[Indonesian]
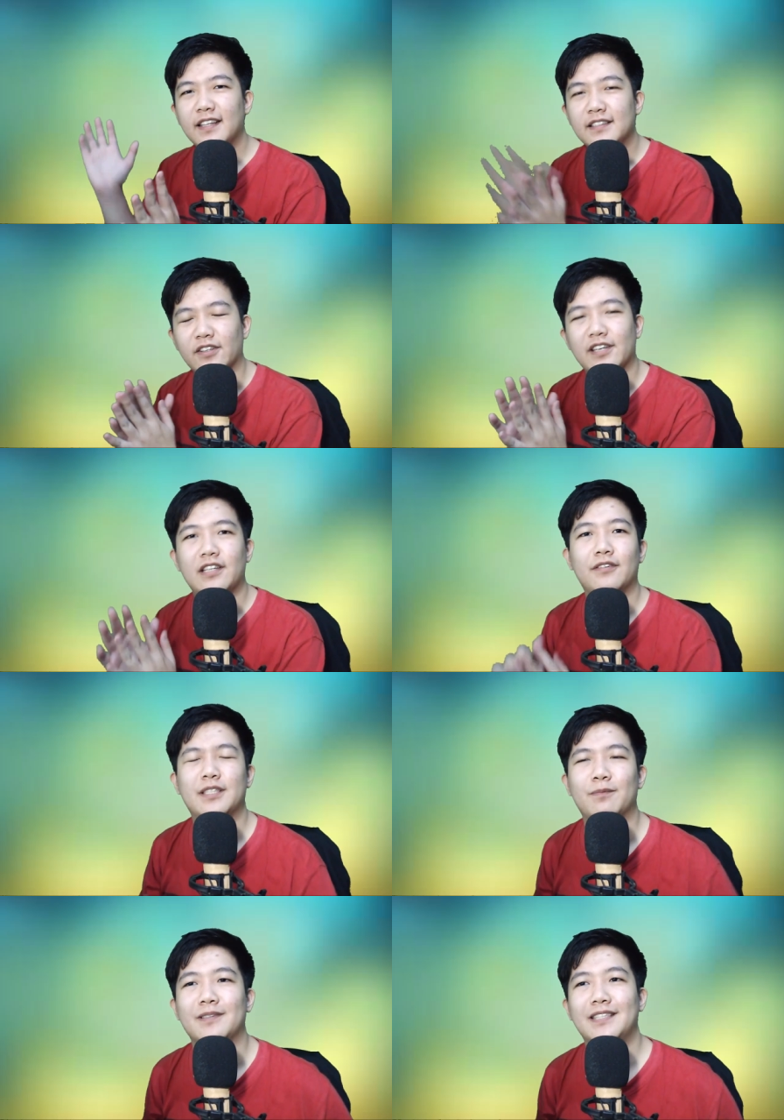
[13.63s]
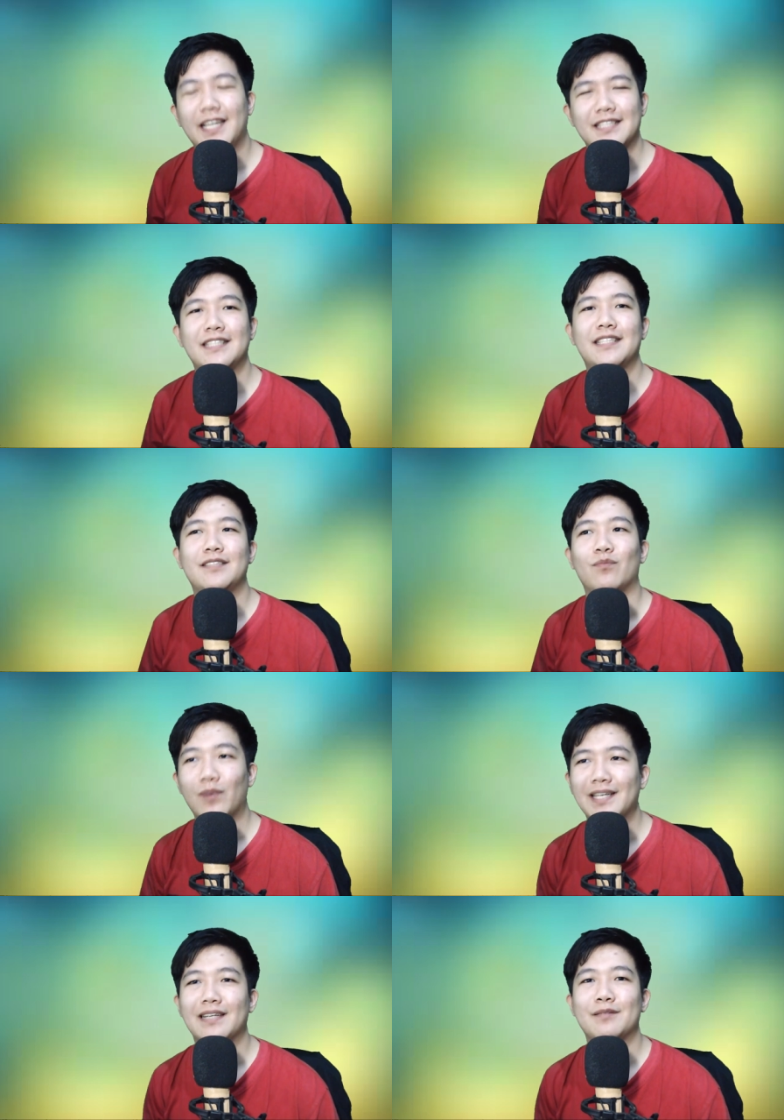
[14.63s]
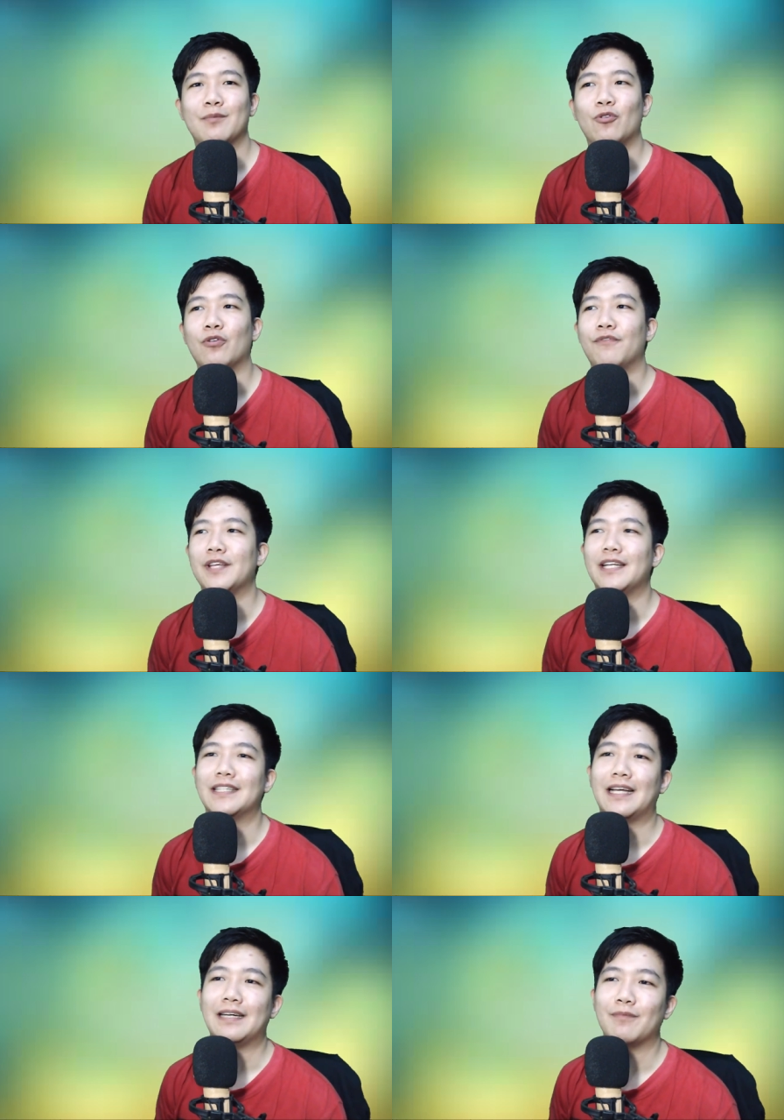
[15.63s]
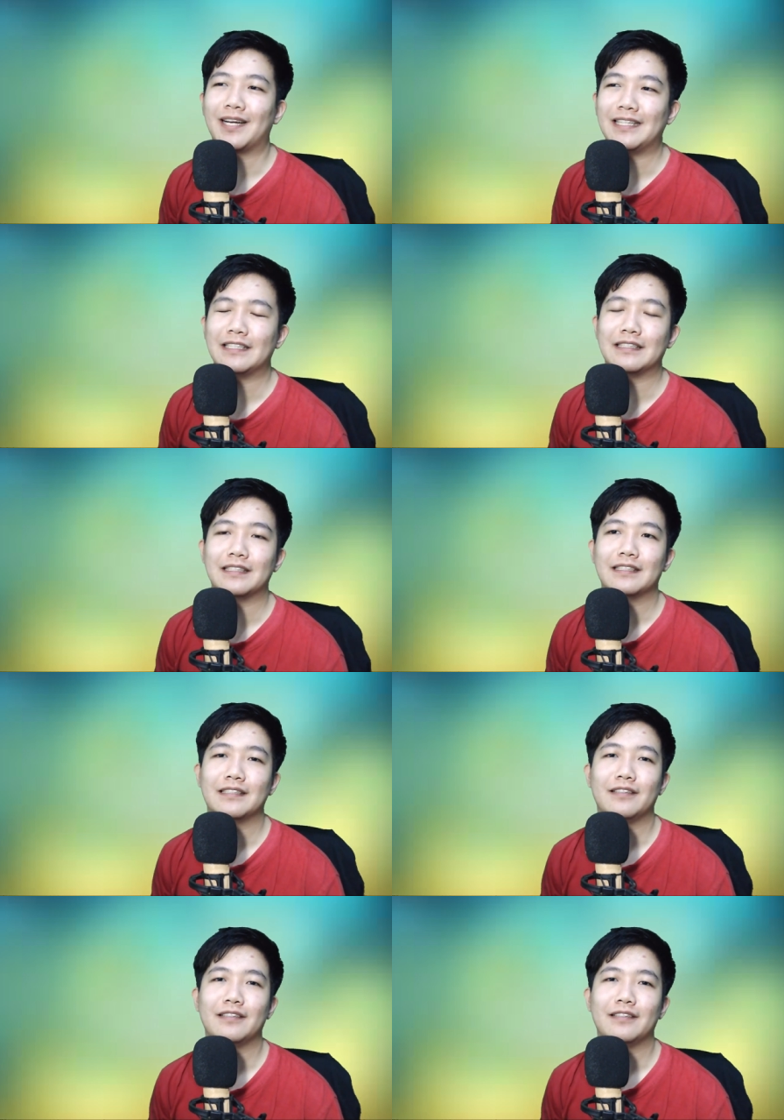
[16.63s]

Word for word: Hey, ya, halo, what's guys? Balik lagi bersama gue Vian kita hari ini bakalan